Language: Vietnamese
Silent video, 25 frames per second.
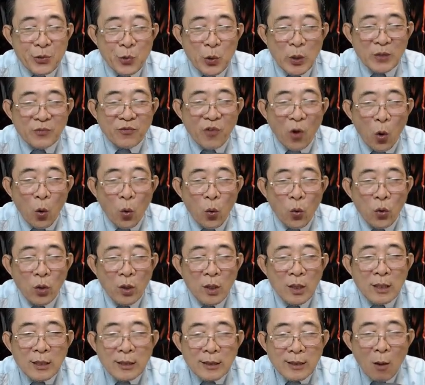huynh phụ,
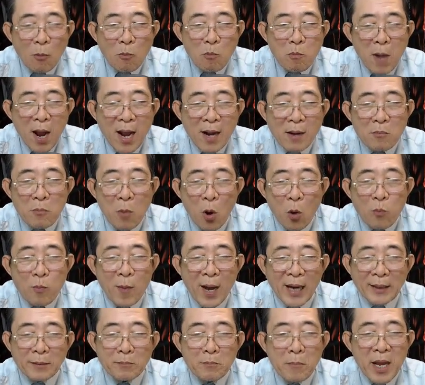trong mắt một
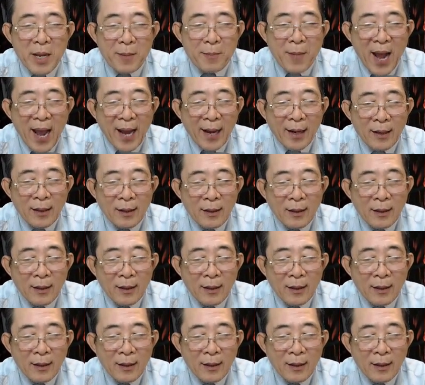mảnh mê man.